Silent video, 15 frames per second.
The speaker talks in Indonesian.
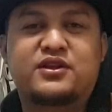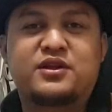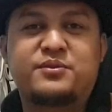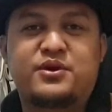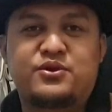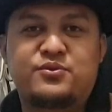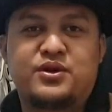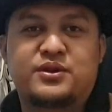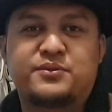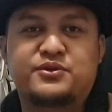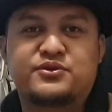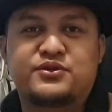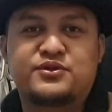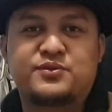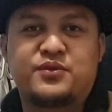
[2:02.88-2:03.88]
terbaru buat
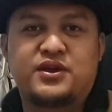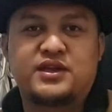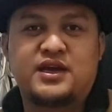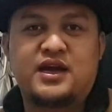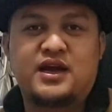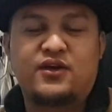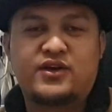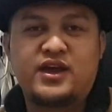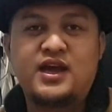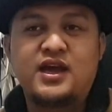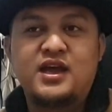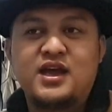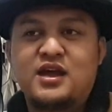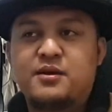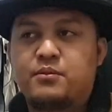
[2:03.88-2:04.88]
bosku semuanya. Oke, okay?
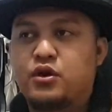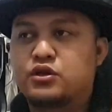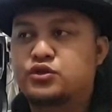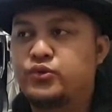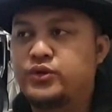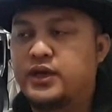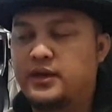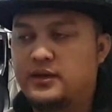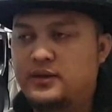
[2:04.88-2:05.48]
bosku nah